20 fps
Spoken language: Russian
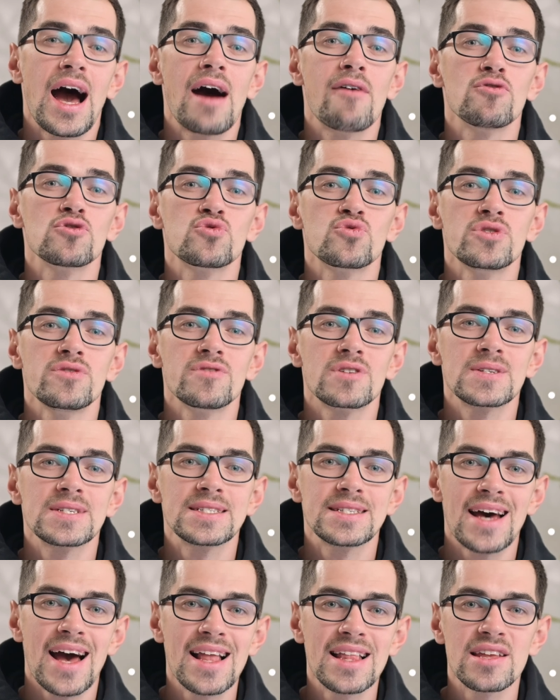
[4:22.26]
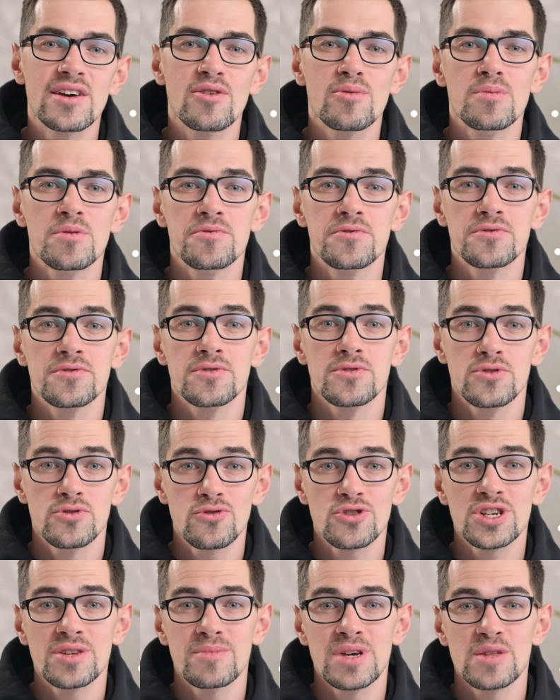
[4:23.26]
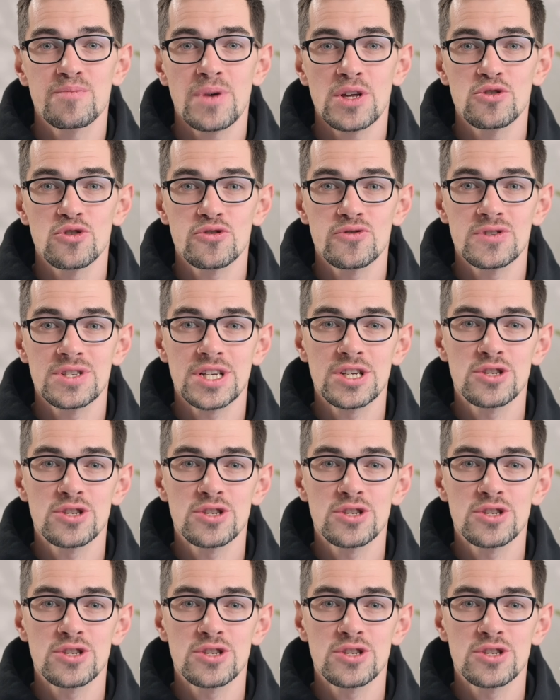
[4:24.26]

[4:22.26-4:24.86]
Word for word: А вот универсальная обувь тоже имеет подошву с